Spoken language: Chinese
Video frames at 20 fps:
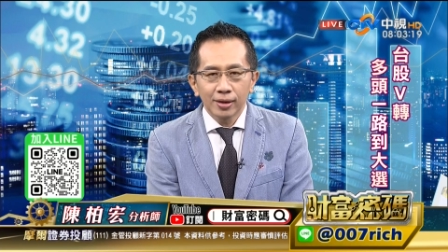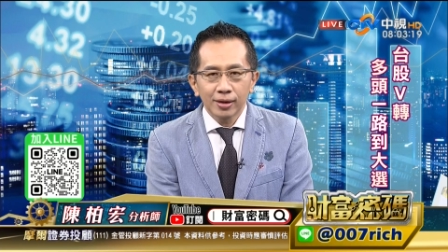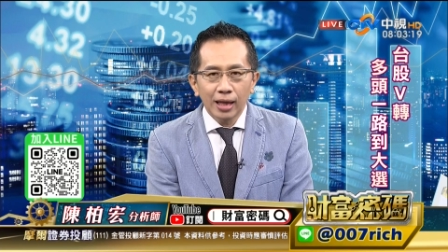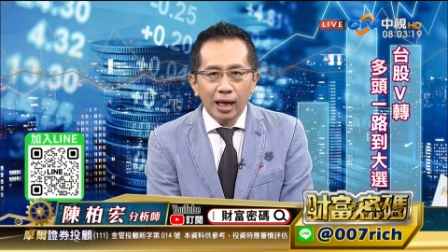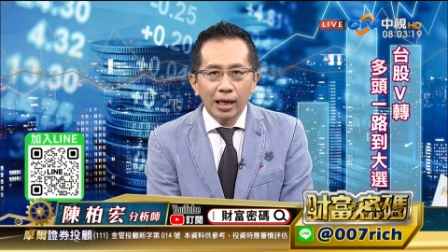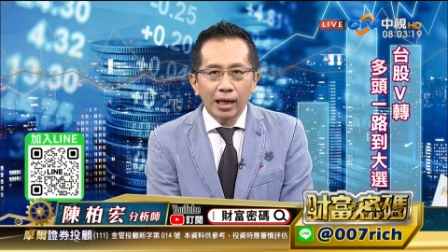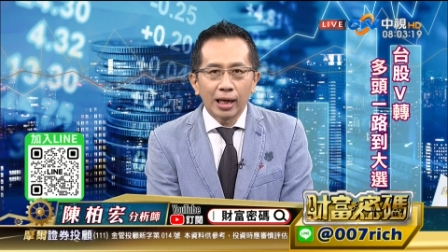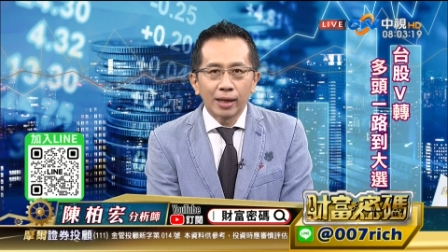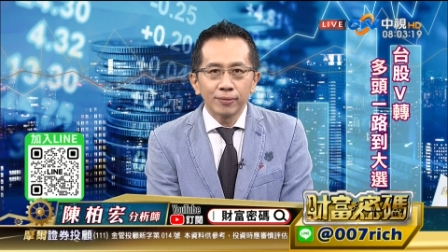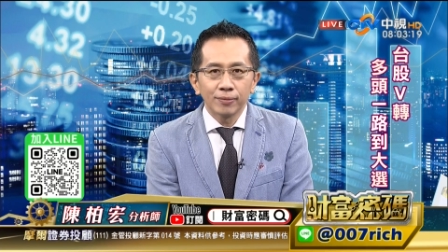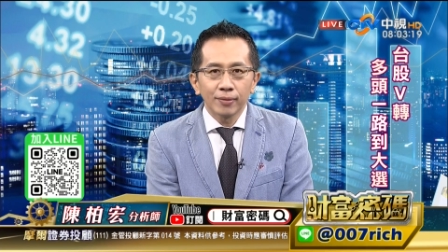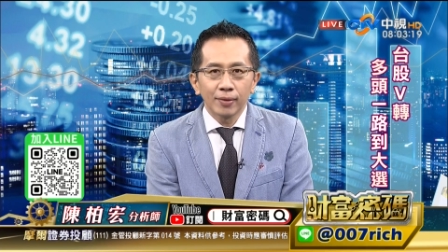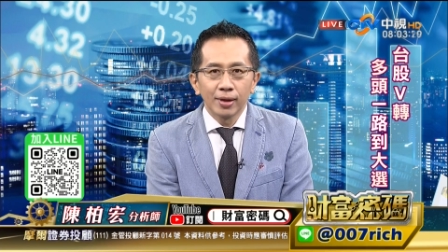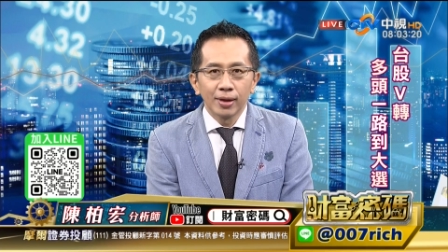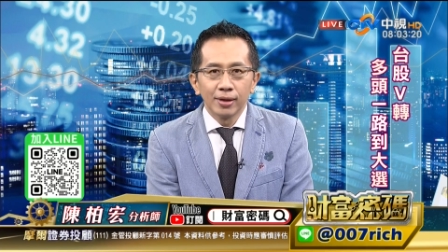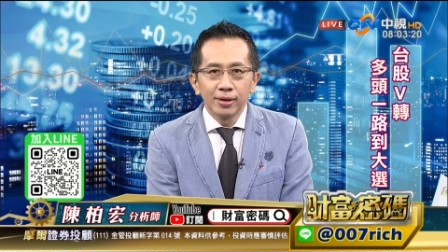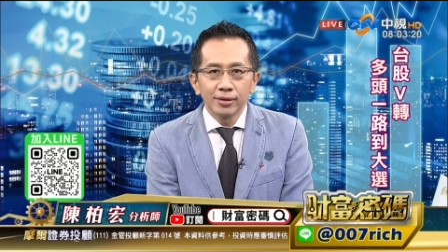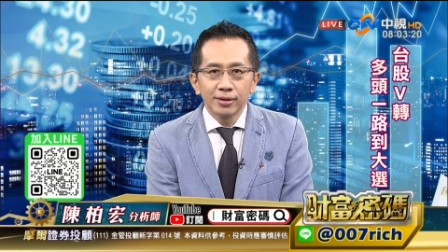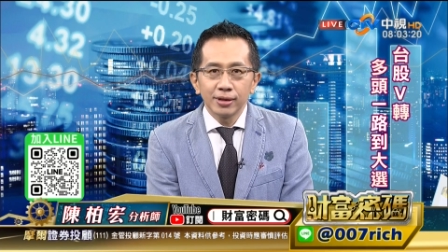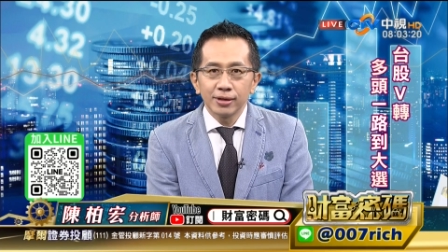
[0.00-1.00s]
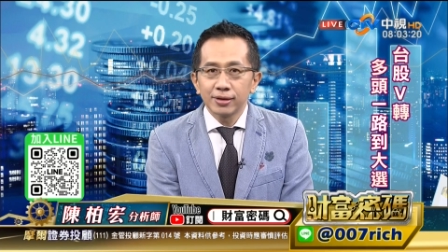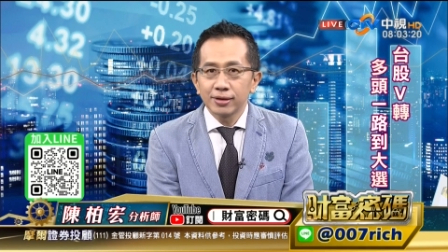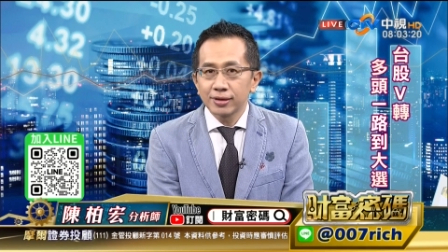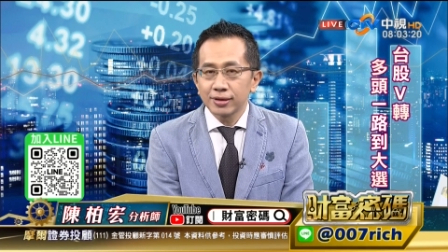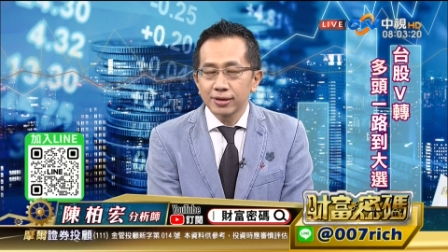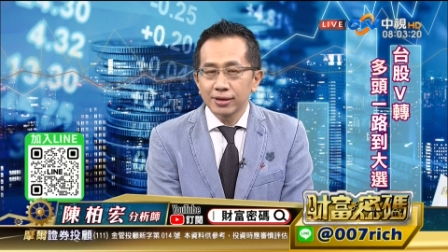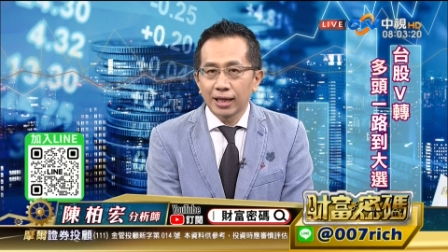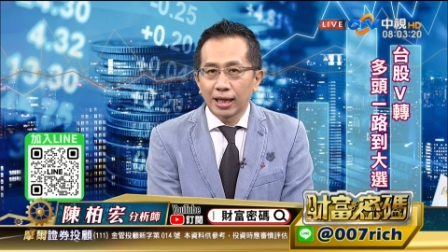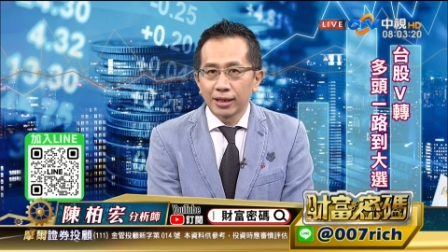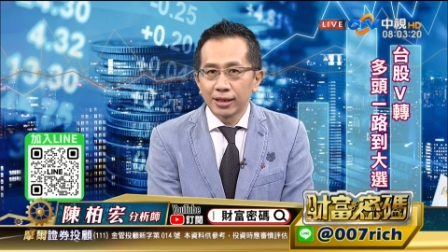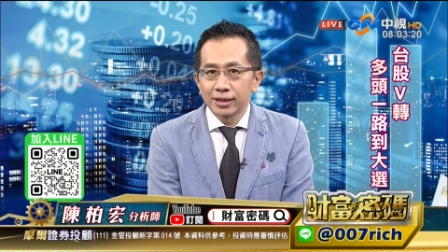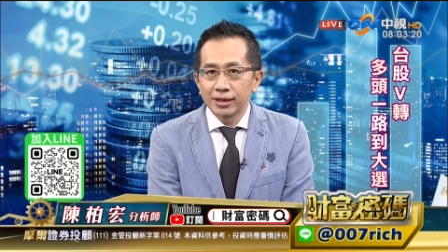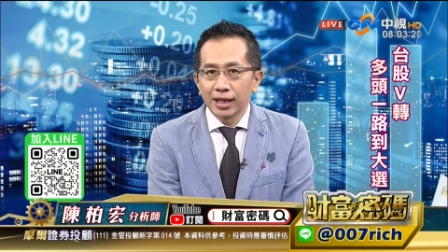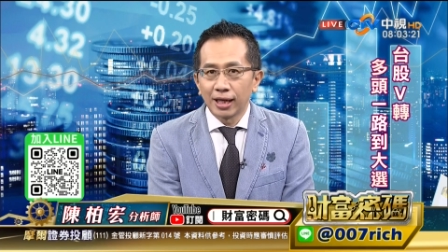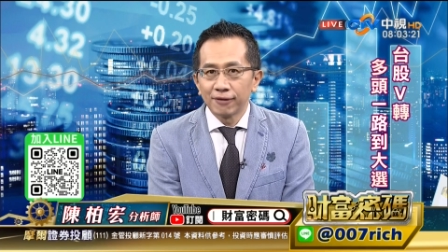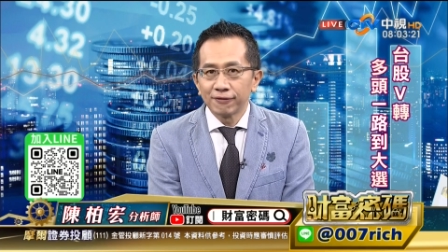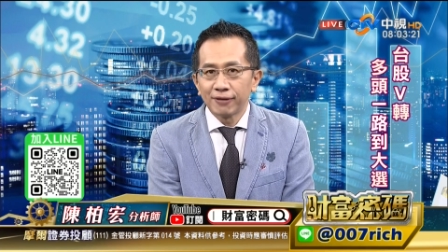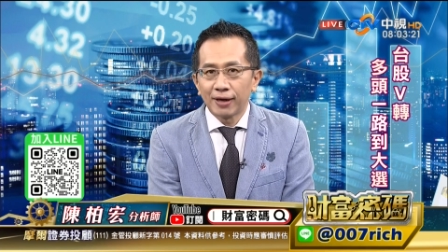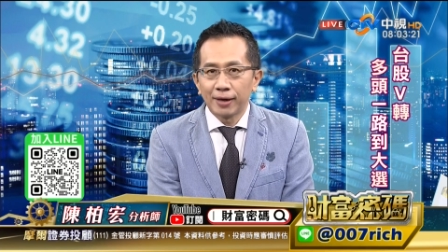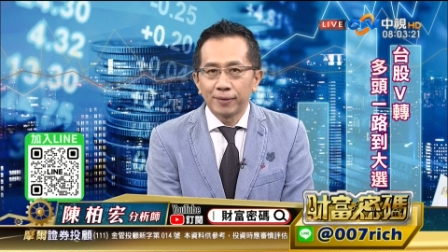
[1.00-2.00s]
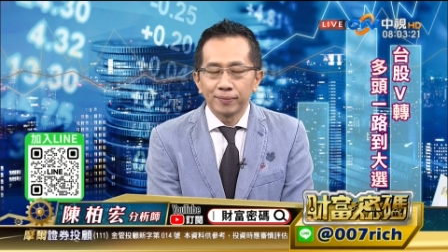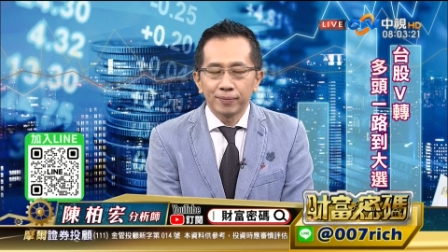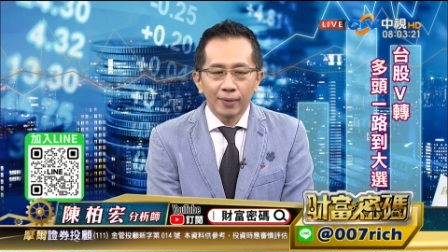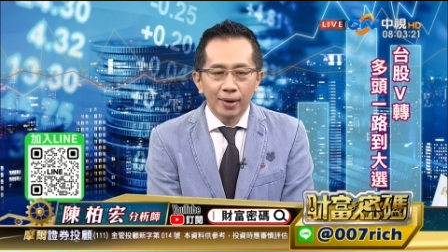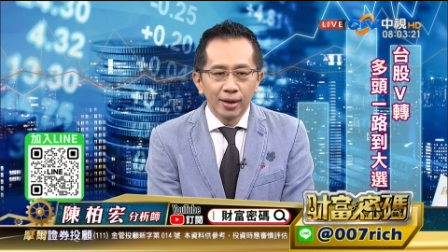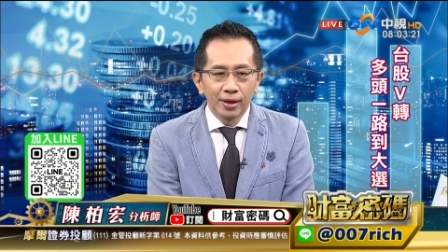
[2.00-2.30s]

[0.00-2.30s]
当然这是市场的想法，